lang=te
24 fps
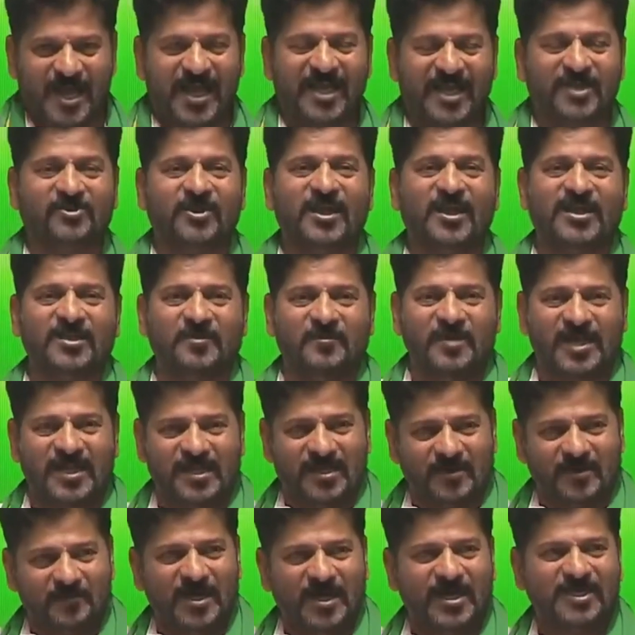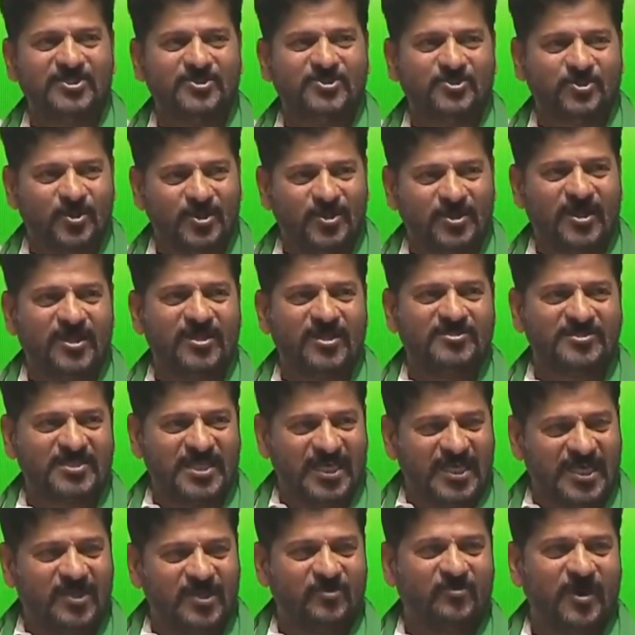అమాయకులైన మా లంబాడి సోదరులను
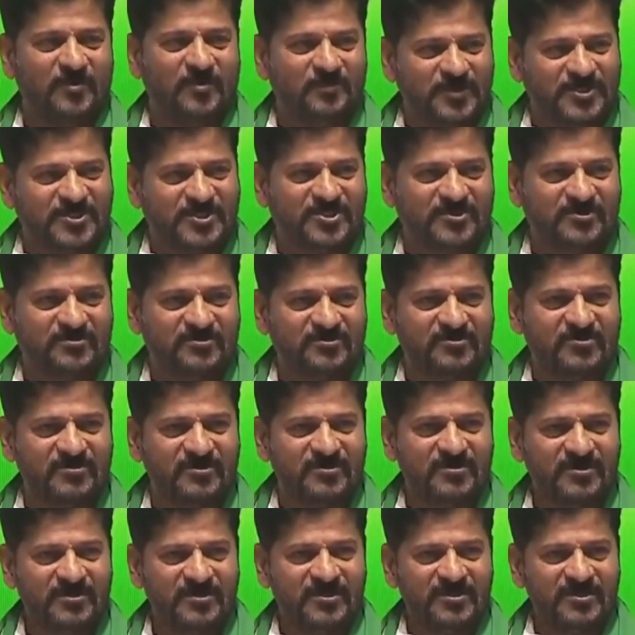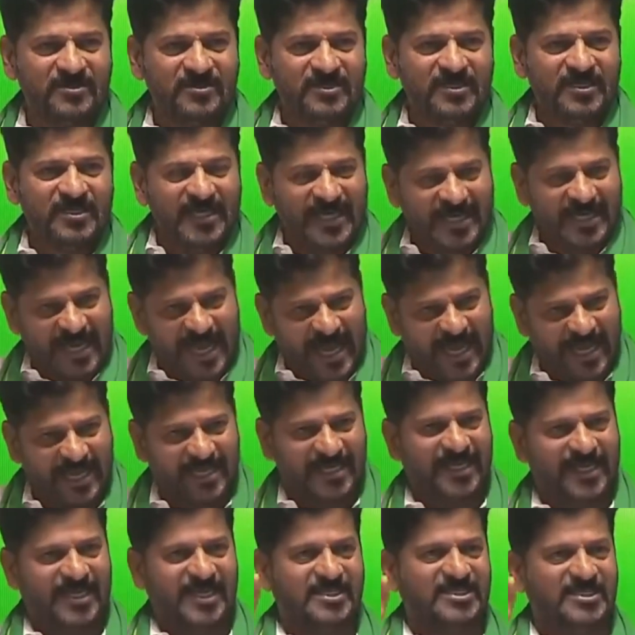జైళ్ళకు పంపించారు నేను
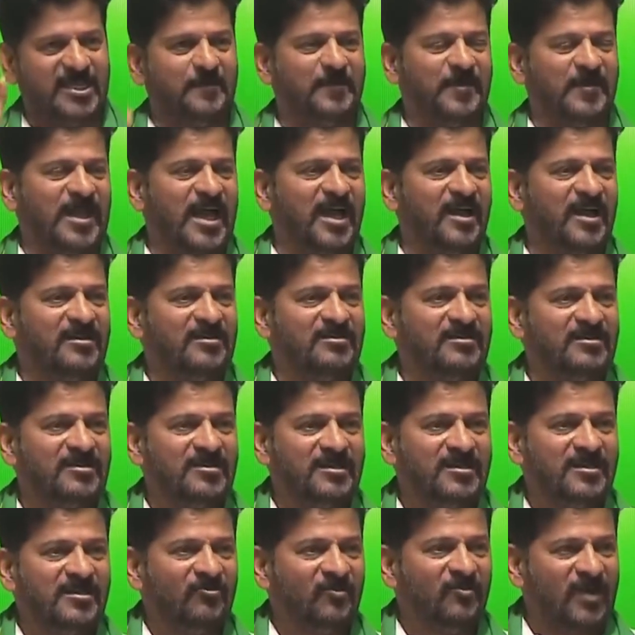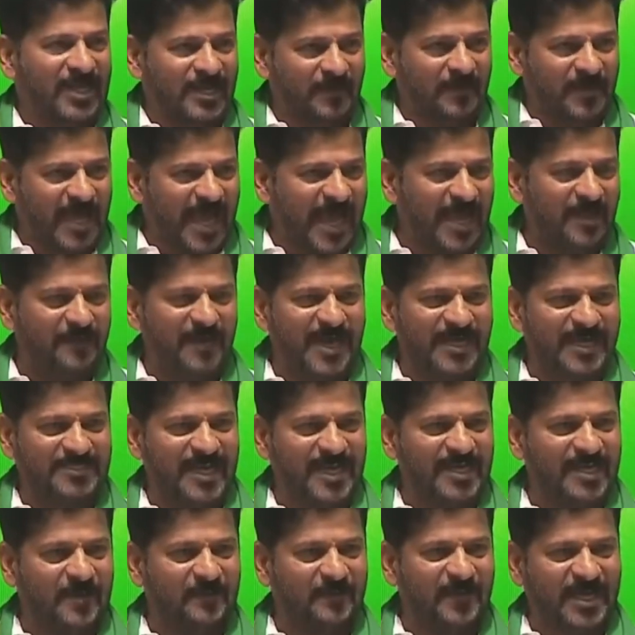ఆయనలోనే చెప్పిన వాళ్ళ
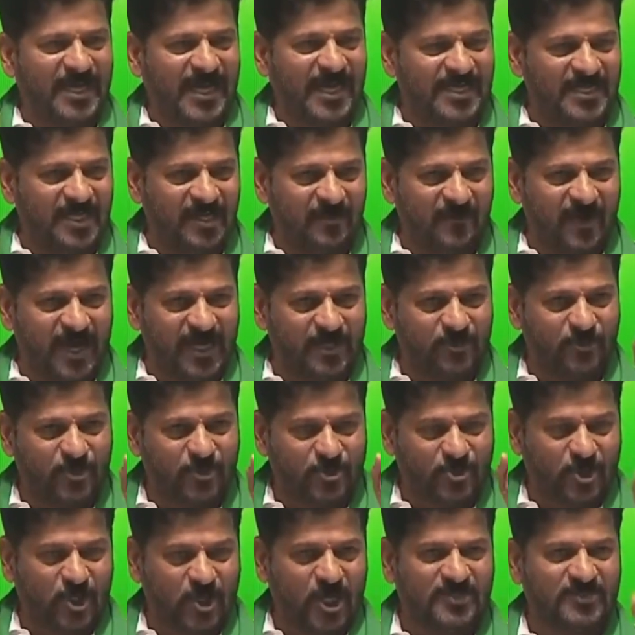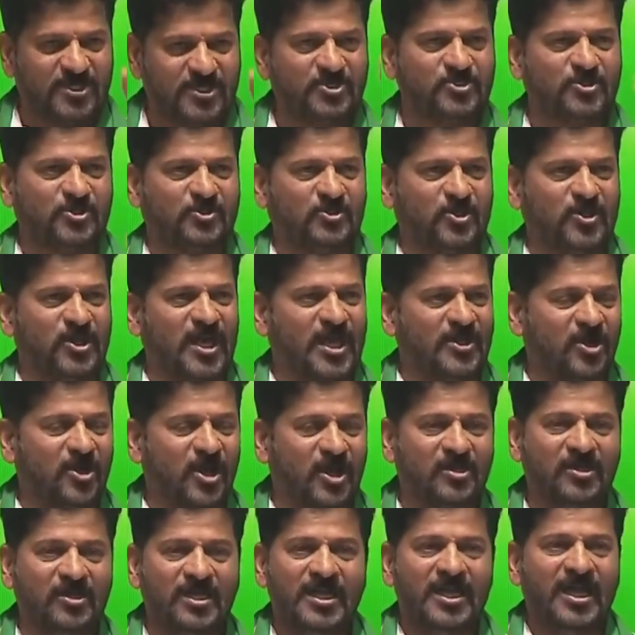మాయమాటలు నమ్మకండి వాళ్ళు ఉచ్చులో
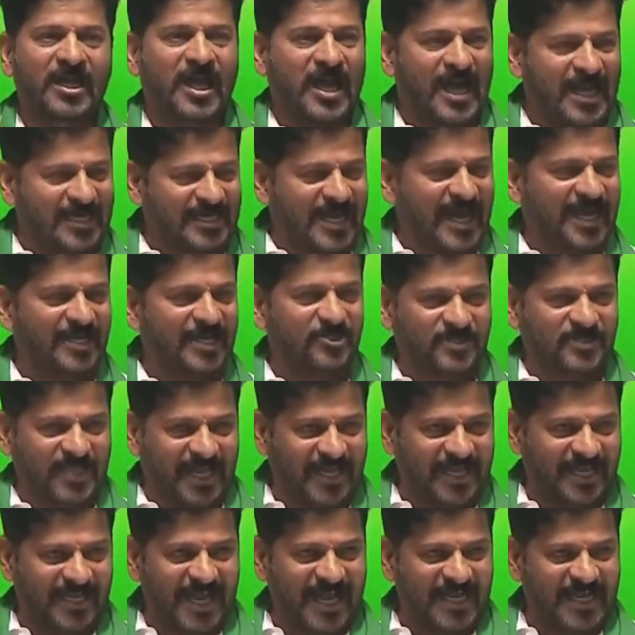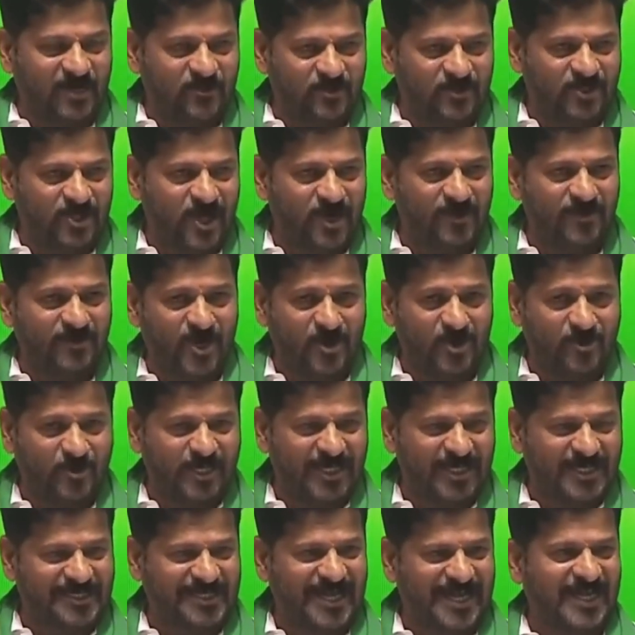దించుతున్నారు ఆనాడు తెలంగాణ ఉద్యమంలో
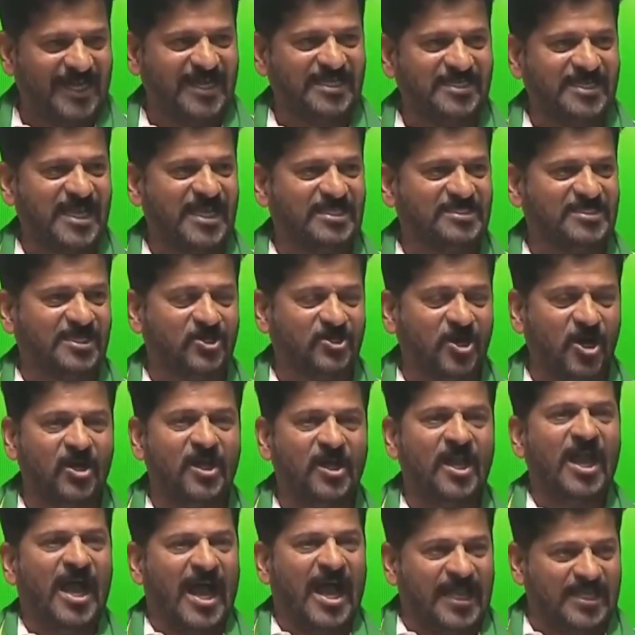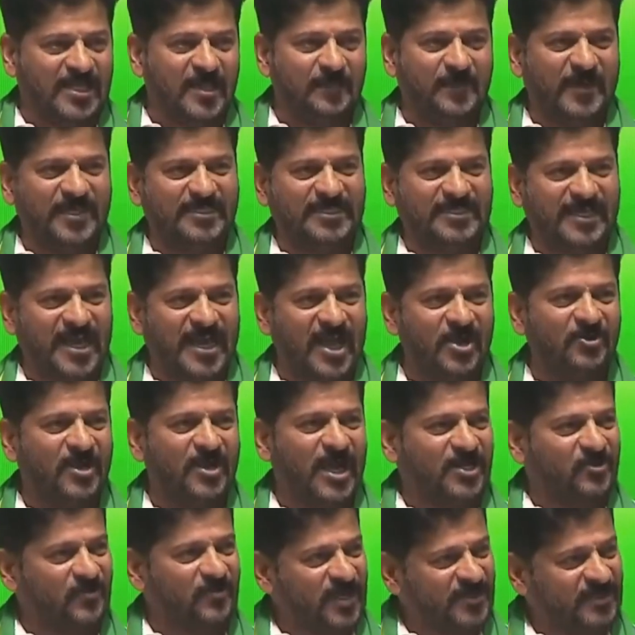కూడా ఇట్లనే చేసిండ్రు రావు
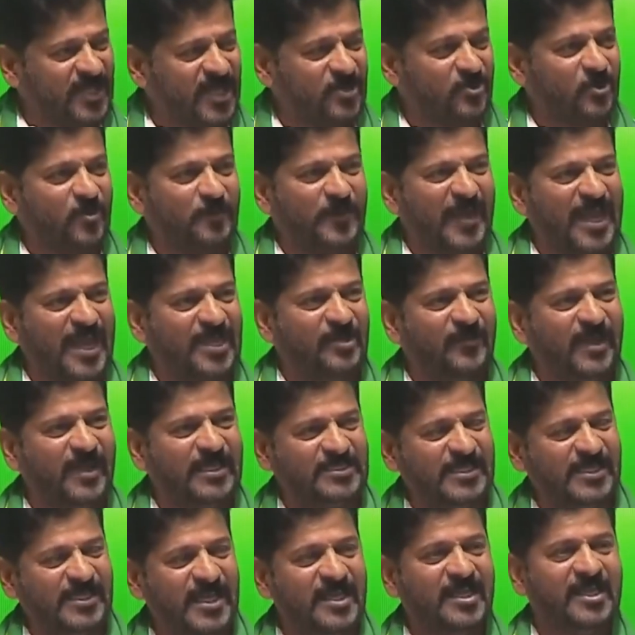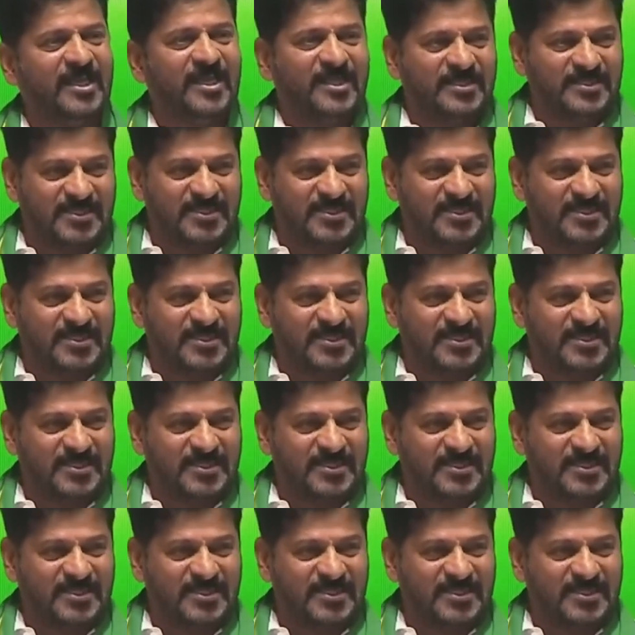గారు వంద రూపాయలు పెట్టి